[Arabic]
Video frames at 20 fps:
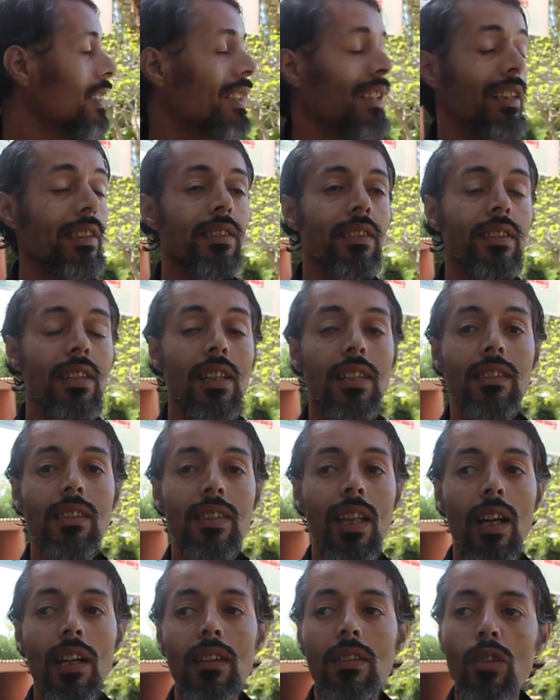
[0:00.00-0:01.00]
عندنا
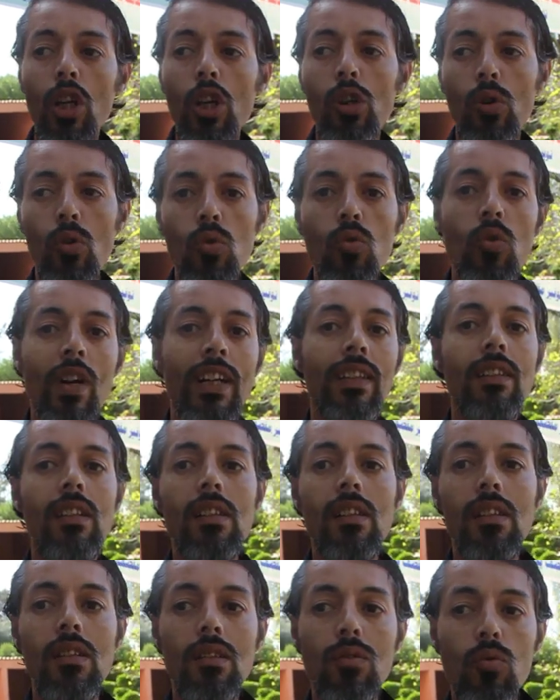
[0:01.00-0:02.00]
تخلقوا خلقوا واحد
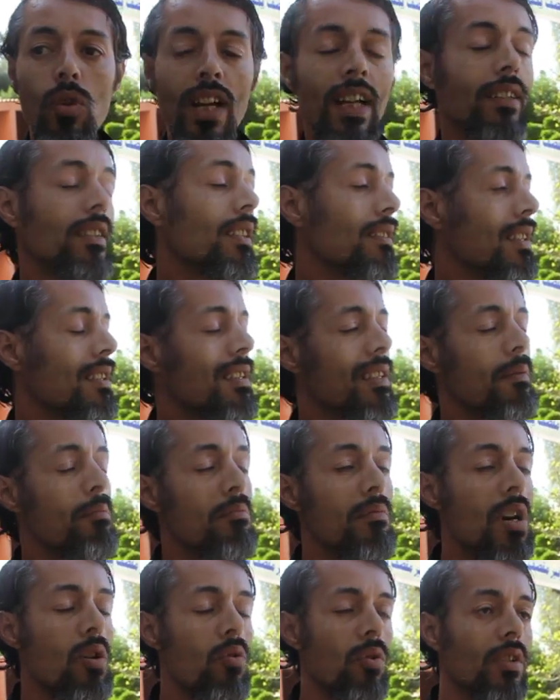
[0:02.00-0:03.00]
الوحدات اللي
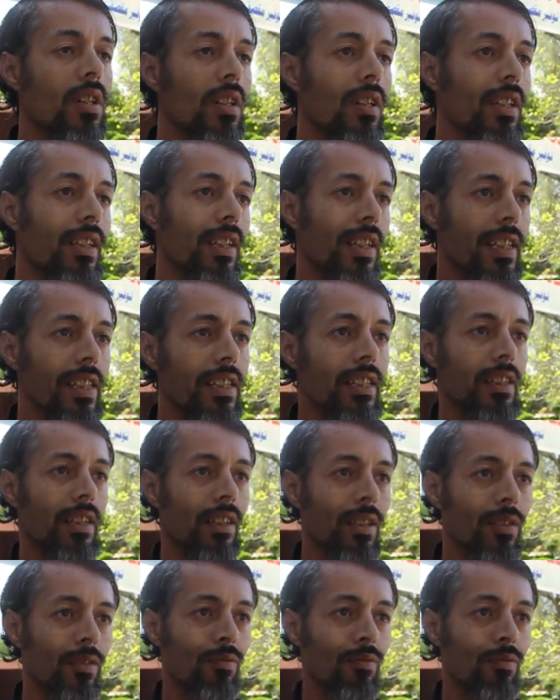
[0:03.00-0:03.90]
تسماو الكلينيك